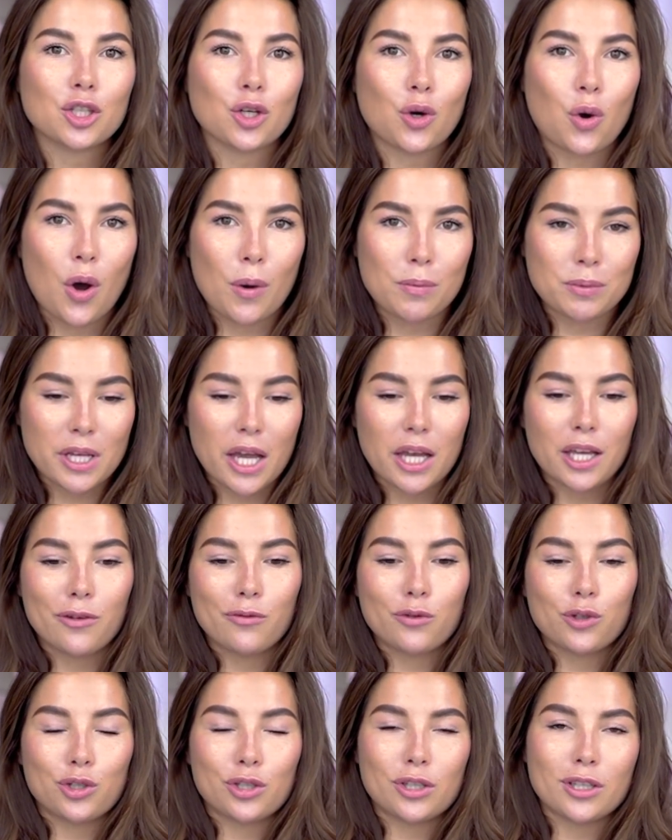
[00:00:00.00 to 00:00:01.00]
такой
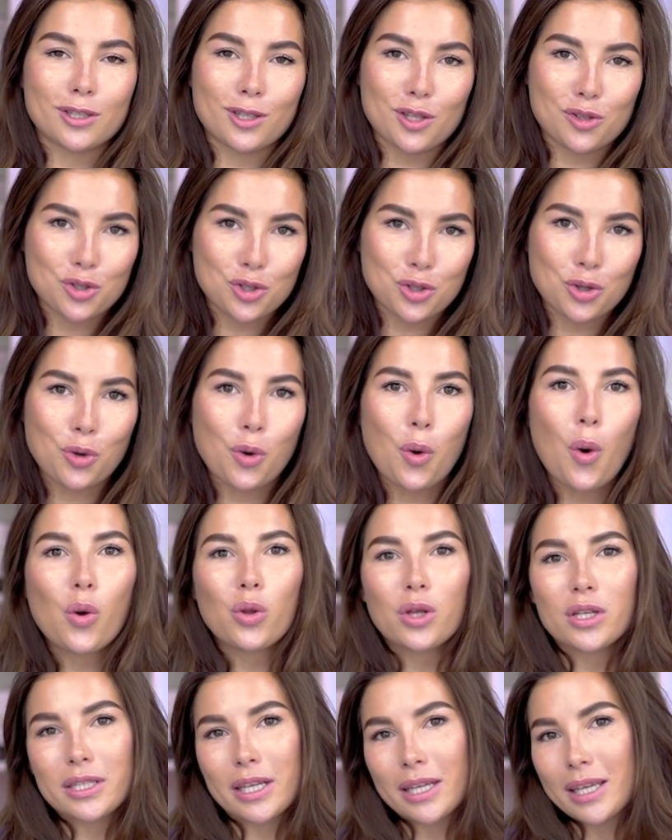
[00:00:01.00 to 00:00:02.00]
обтягивающий, достаточно
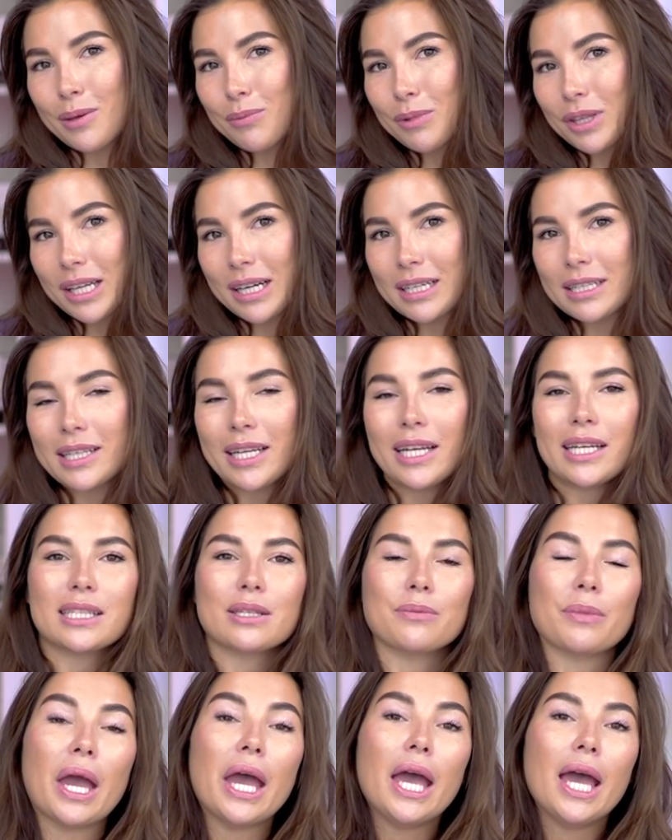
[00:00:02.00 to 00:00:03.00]
голый, с какими-то
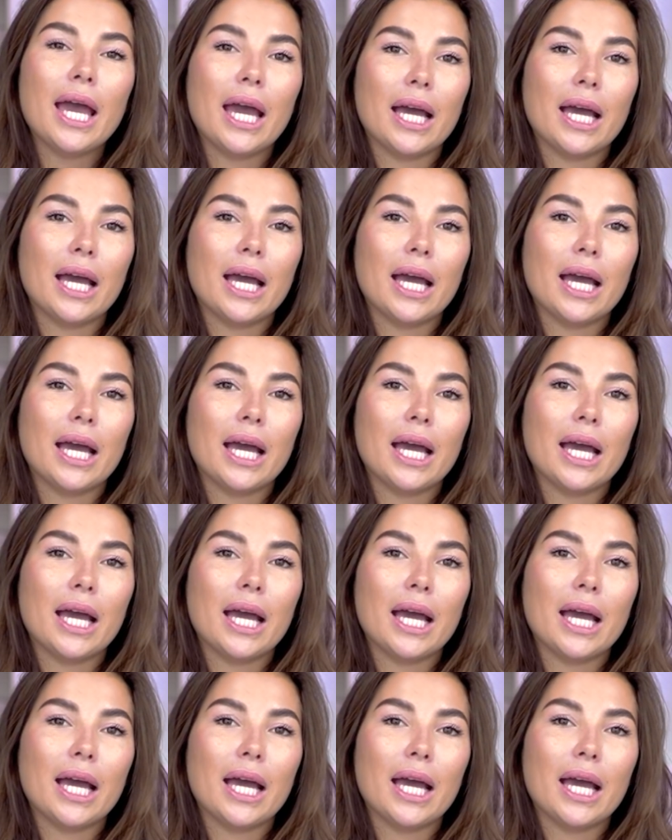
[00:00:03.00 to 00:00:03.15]
разрезами.